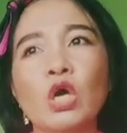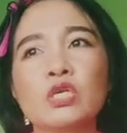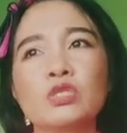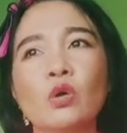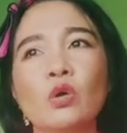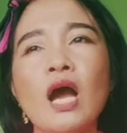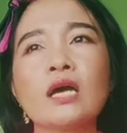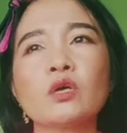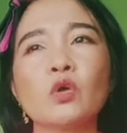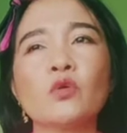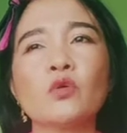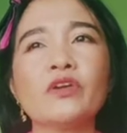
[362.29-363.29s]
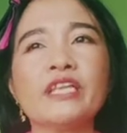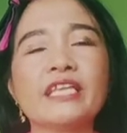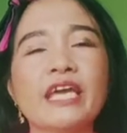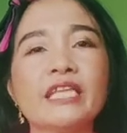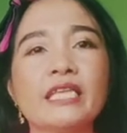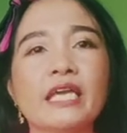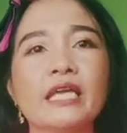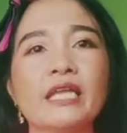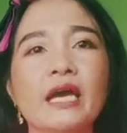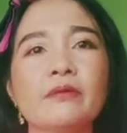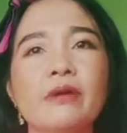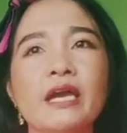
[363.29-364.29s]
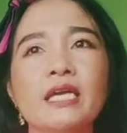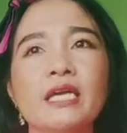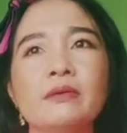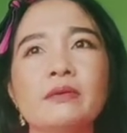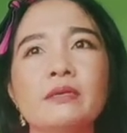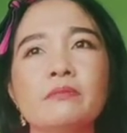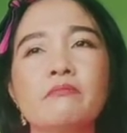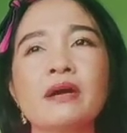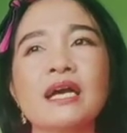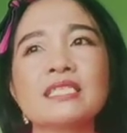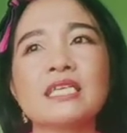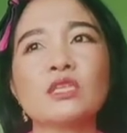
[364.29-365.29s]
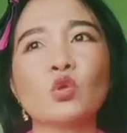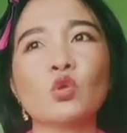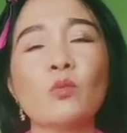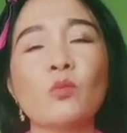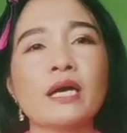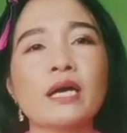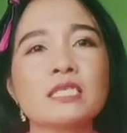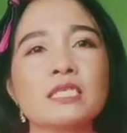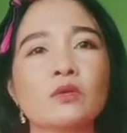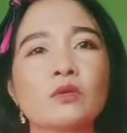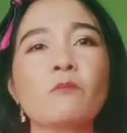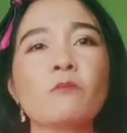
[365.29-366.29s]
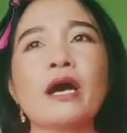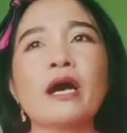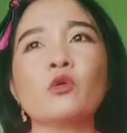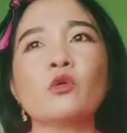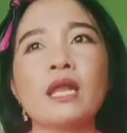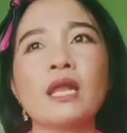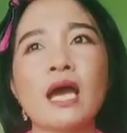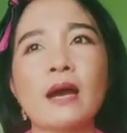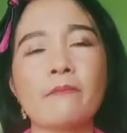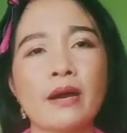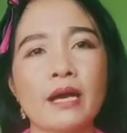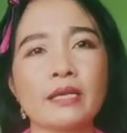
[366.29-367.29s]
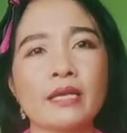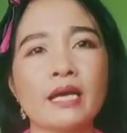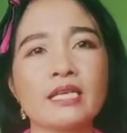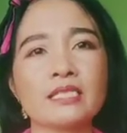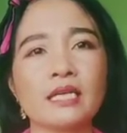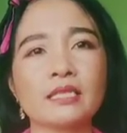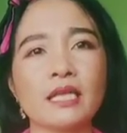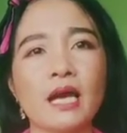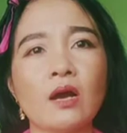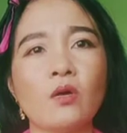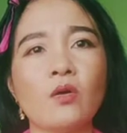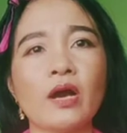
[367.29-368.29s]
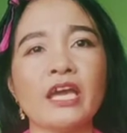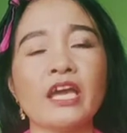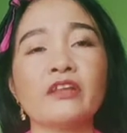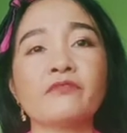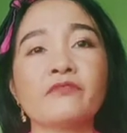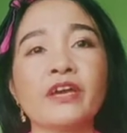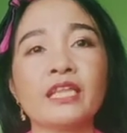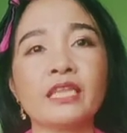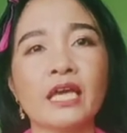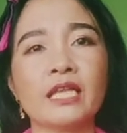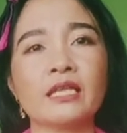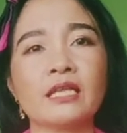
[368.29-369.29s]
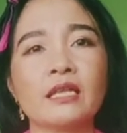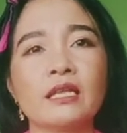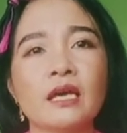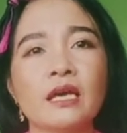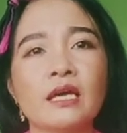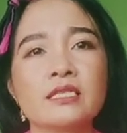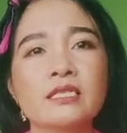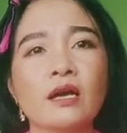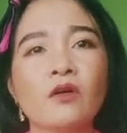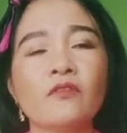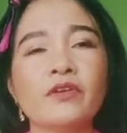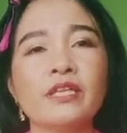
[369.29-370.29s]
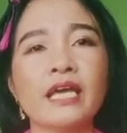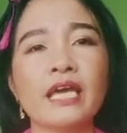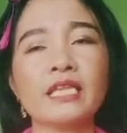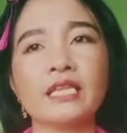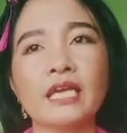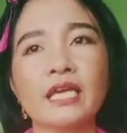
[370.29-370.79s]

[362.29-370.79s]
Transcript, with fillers: So, ang COVID-19 ay may mga sintomas kung paano malaman na isang tao ay infected sa COVID-19,